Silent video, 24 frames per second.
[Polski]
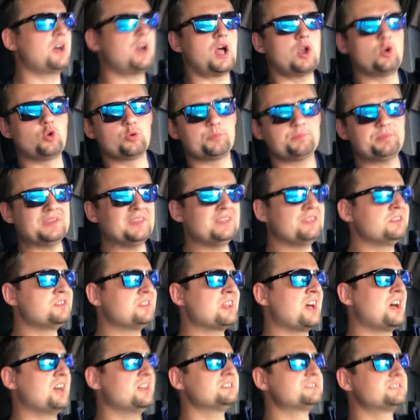lub
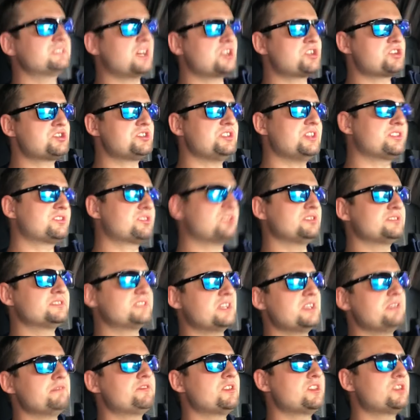inna zdarzyć na drodze
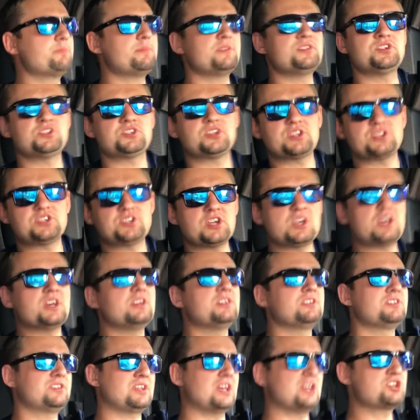i wtedy będziecie
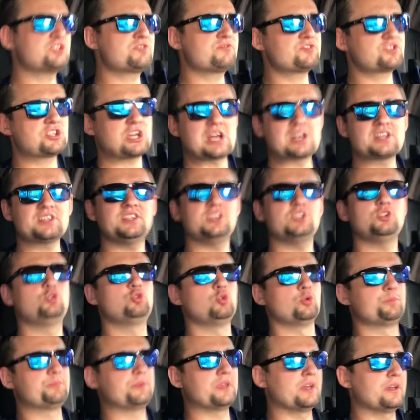też w czarnej
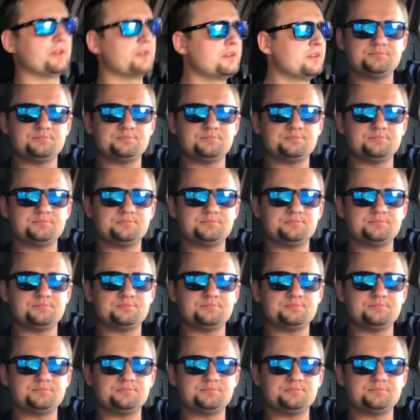dupie.